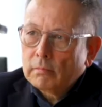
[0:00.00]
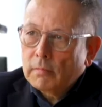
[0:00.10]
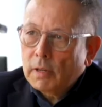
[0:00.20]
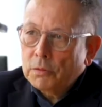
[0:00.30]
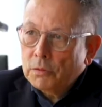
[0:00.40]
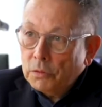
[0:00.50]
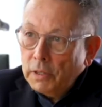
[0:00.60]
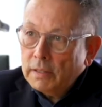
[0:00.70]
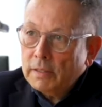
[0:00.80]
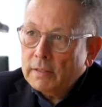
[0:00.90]
Also
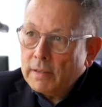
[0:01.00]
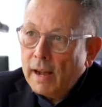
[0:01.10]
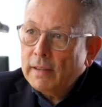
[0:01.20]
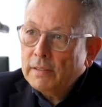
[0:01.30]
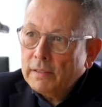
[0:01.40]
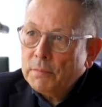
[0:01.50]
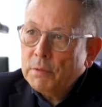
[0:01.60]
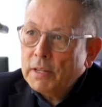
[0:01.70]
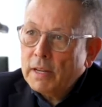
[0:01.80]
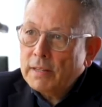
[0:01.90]
zunächst, die Zahlen, die Sie eben
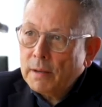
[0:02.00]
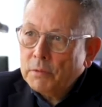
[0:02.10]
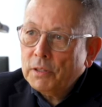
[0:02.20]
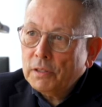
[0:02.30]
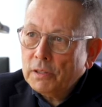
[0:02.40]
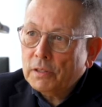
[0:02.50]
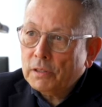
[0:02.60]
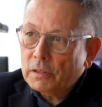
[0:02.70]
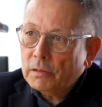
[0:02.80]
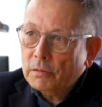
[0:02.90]
genannt haben, sind
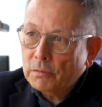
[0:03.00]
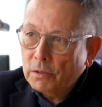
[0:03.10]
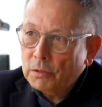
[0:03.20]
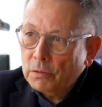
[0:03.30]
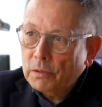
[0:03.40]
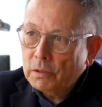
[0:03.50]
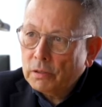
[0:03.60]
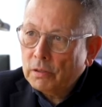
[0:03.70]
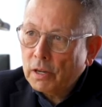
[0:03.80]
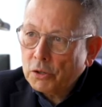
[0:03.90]
richtig und
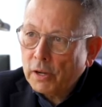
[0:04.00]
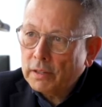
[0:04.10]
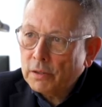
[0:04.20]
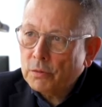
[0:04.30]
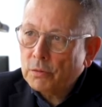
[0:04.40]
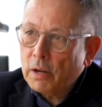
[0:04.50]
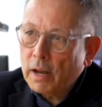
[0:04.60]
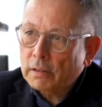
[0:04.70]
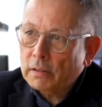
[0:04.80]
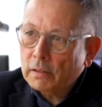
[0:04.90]
natürlich erschreckend
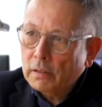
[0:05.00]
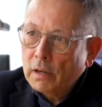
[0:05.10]
zugleich.